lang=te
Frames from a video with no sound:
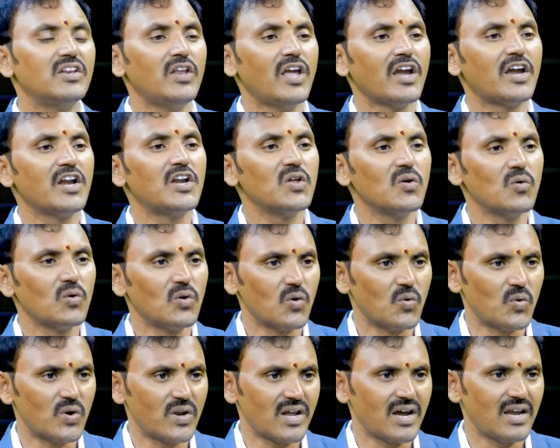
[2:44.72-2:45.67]
నెగిటివ్ లో
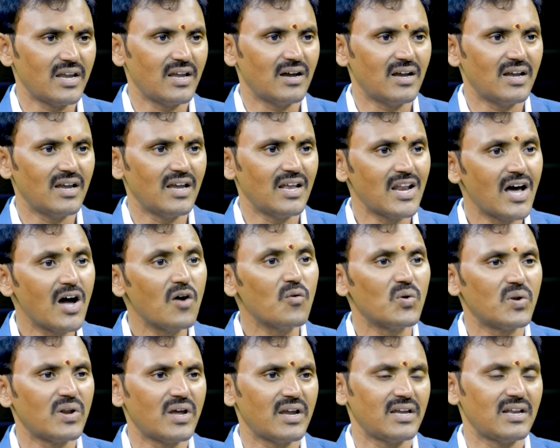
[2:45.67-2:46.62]
ఉన్నాయా ఎలా
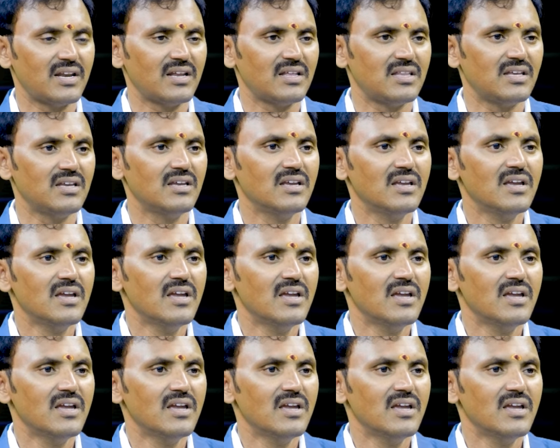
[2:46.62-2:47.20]
ఉన్నాయి అనేది